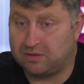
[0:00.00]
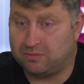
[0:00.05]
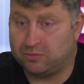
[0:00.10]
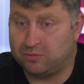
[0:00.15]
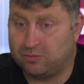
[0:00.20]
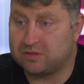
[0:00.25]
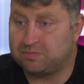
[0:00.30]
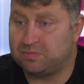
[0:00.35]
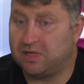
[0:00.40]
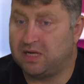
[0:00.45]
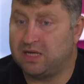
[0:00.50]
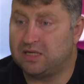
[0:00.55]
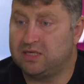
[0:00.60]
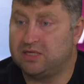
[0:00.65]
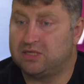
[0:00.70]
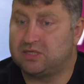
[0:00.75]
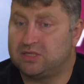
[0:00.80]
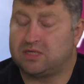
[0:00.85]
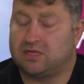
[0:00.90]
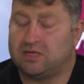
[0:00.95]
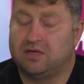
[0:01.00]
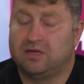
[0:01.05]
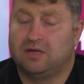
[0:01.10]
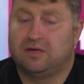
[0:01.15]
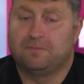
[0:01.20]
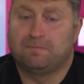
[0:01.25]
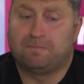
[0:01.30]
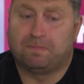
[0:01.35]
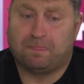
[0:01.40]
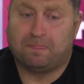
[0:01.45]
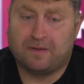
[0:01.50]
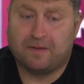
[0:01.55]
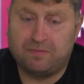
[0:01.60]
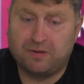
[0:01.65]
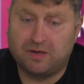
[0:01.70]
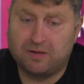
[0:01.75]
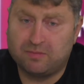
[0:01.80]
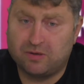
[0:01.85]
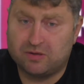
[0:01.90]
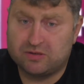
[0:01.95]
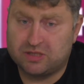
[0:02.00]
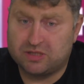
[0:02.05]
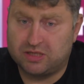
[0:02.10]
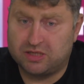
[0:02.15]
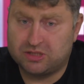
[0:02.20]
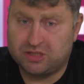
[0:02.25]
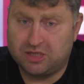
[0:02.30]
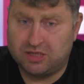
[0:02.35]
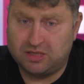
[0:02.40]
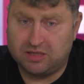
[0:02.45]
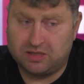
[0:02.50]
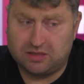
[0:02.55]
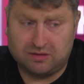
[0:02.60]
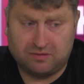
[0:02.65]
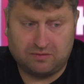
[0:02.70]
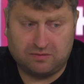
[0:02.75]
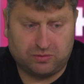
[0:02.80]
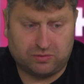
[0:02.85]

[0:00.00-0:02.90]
Там у нас периодически принимаются решения.